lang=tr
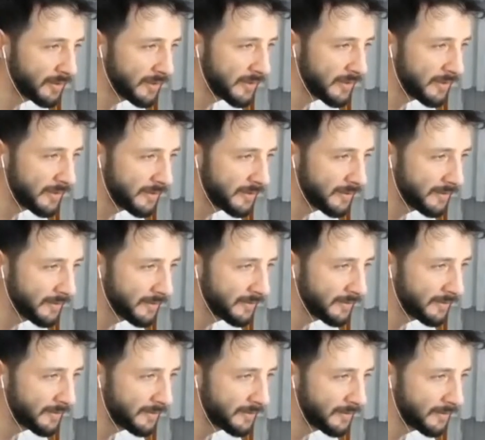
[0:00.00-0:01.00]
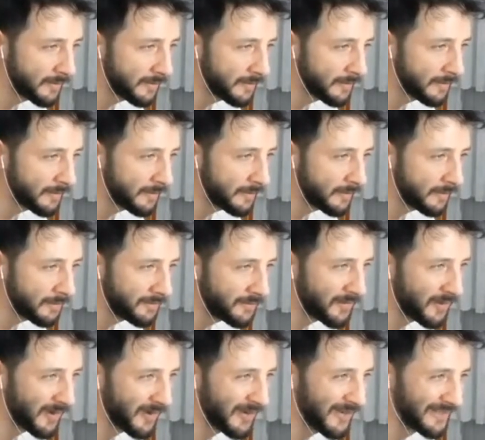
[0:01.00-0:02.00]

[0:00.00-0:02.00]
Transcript: Ben ilk bölümden ölüp çıkayım mı? Ne?